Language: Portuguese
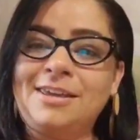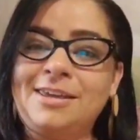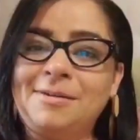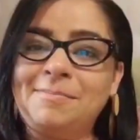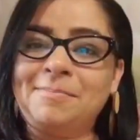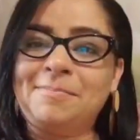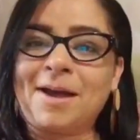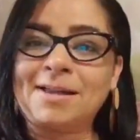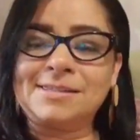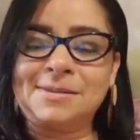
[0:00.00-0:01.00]
e
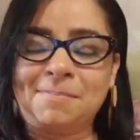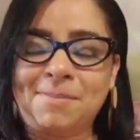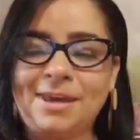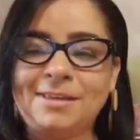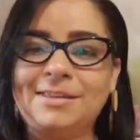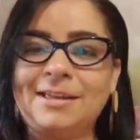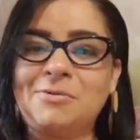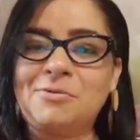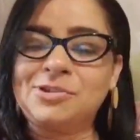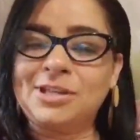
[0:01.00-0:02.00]
participei da
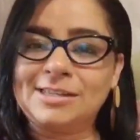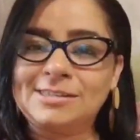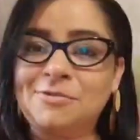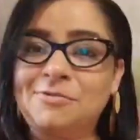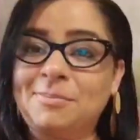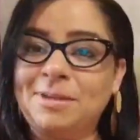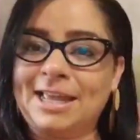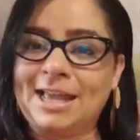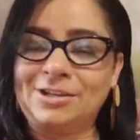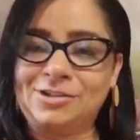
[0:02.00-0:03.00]
constelação
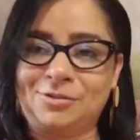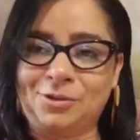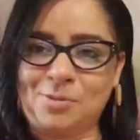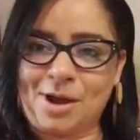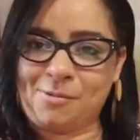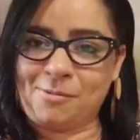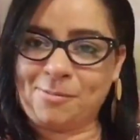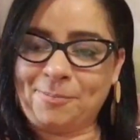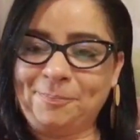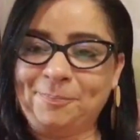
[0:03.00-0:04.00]
familiar individual.
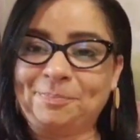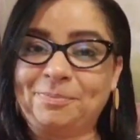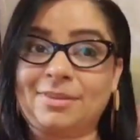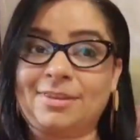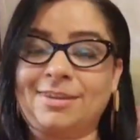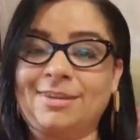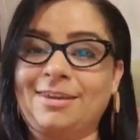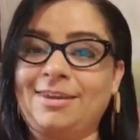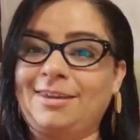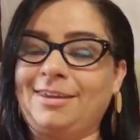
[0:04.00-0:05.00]

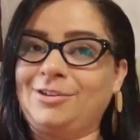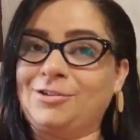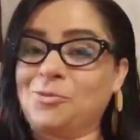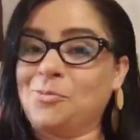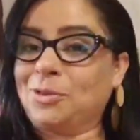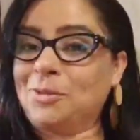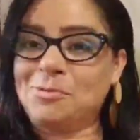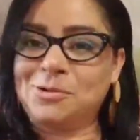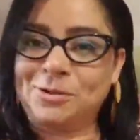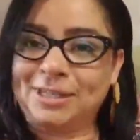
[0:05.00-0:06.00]
É, estou muito
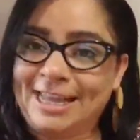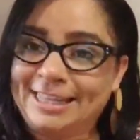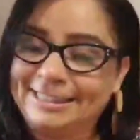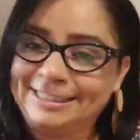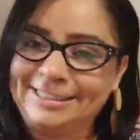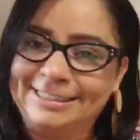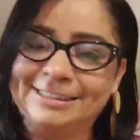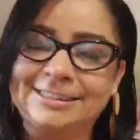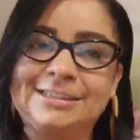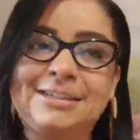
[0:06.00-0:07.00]
emocionada
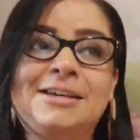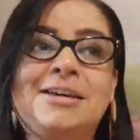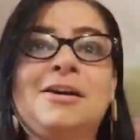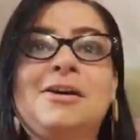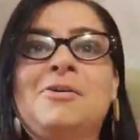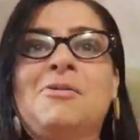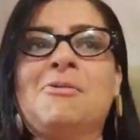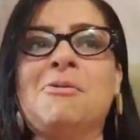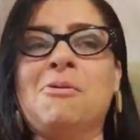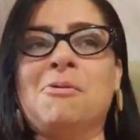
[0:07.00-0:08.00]
ainda
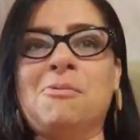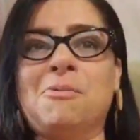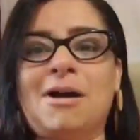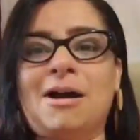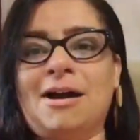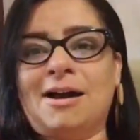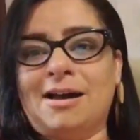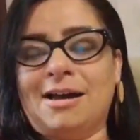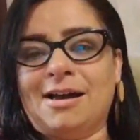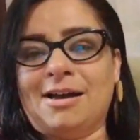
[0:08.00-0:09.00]
com
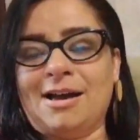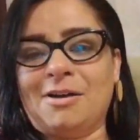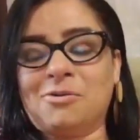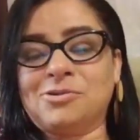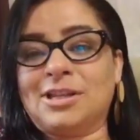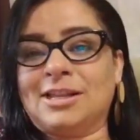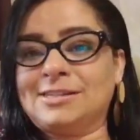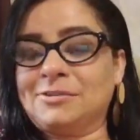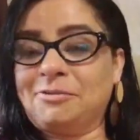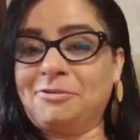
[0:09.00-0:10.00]
a
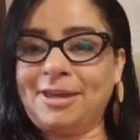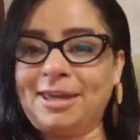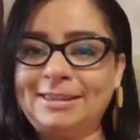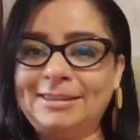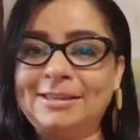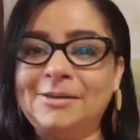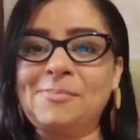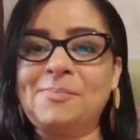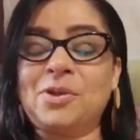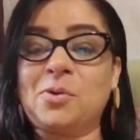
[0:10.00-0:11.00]
constelação feita,
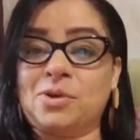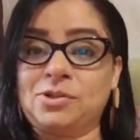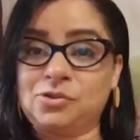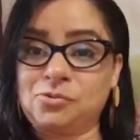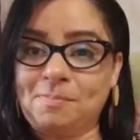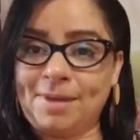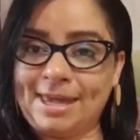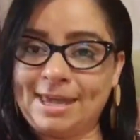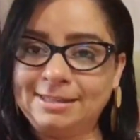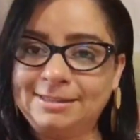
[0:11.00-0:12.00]
com as
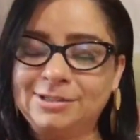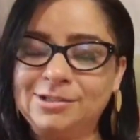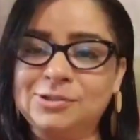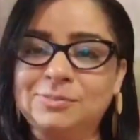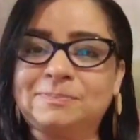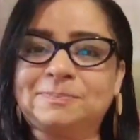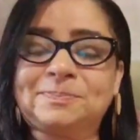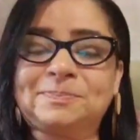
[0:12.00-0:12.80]
descobertas